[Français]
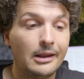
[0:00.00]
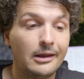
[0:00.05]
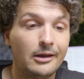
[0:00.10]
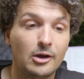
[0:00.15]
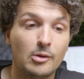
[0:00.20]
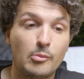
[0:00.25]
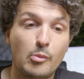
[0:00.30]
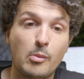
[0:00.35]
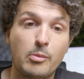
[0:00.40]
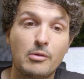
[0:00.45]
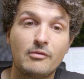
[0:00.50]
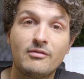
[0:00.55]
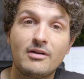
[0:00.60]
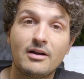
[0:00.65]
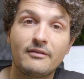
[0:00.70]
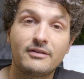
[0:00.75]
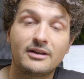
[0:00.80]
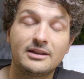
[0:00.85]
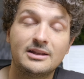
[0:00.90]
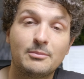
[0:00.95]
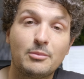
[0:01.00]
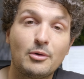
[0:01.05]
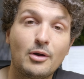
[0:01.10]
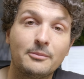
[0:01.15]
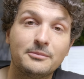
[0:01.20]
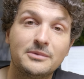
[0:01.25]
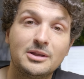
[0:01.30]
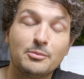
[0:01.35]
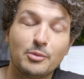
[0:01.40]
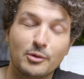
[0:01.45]
euh, pour pouvoir faire des plans
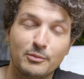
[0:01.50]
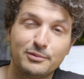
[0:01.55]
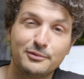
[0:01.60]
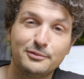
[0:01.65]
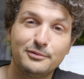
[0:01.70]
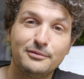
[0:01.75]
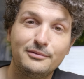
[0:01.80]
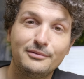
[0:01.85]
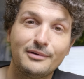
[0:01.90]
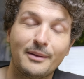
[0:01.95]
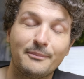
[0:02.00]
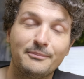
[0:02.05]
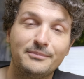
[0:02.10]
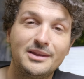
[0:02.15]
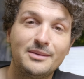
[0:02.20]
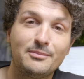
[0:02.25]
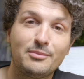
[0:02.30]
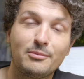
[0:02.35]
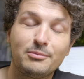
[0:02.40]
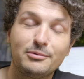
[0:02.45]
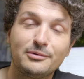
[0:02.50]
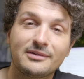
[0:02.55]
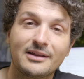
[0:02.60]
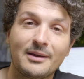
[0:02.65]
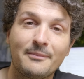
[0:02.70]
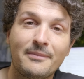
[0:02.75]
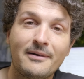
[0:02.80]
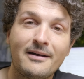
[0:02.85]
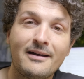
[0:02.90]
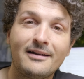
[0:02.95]
un petit peu plus, un petit peu plus
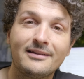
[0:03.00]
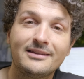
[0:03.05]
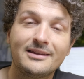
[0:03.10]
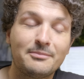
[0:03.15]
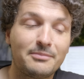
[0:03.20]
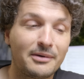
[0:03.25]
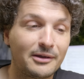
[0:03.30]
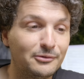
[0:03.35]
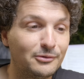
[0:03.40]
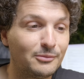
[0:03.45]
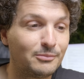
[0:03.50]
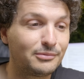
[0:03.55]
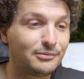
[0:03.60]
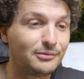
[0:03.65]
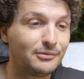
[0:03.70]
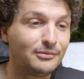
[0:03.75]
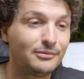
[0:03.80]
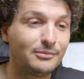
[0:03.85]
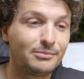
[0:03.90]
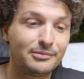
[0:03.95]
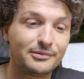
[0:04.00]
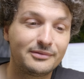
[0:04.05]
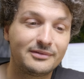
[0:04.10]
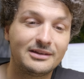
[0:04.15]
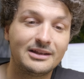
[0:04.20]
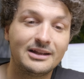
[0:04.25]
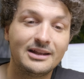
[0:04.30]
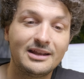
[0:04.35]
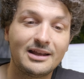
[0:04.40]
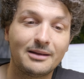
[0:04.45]
sympas, des panneaux plus, plus
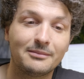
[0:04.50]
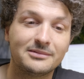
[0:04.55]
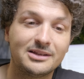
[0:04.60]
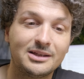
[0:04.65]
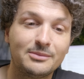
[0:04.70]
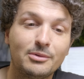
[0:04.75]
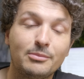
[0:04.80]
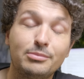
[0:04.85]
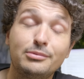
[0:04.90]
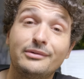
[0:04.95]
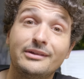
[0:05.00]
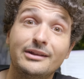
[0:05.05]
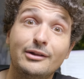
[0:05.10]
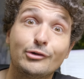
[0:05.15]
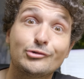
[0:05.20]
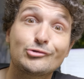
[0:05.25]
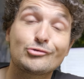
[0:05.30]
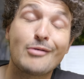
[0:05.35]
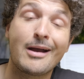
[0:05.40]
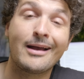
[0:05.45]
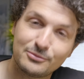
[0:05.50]
stylés, un petit peu plus inoche quoi.